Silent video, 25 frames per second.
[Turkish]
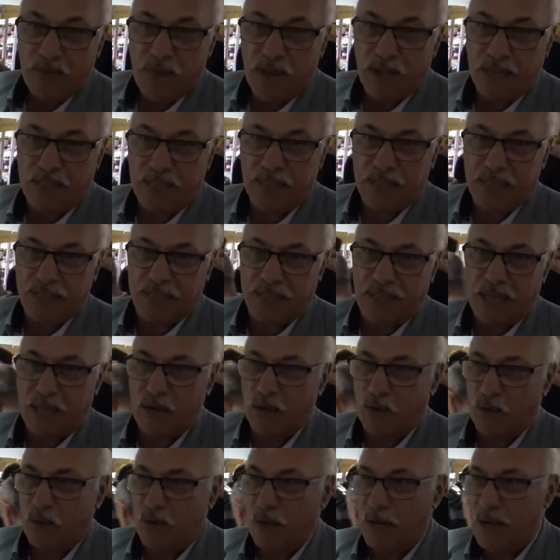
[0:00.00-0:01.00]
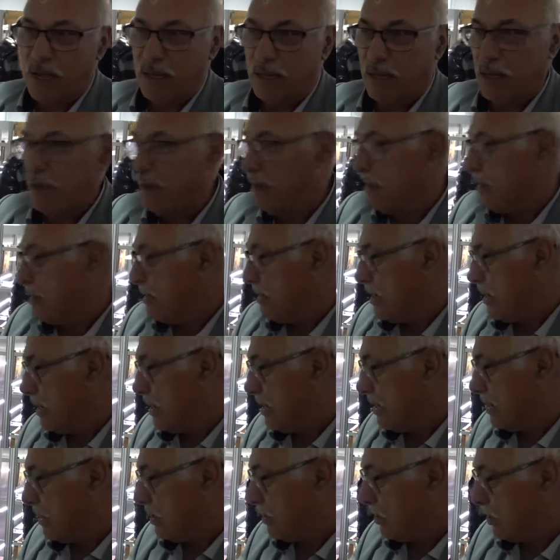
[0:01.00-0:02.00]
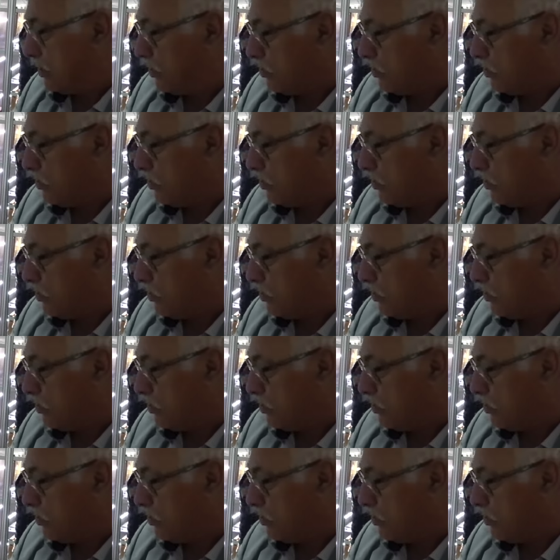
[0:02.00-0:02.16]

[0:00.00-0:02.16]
ve kristal olarak e,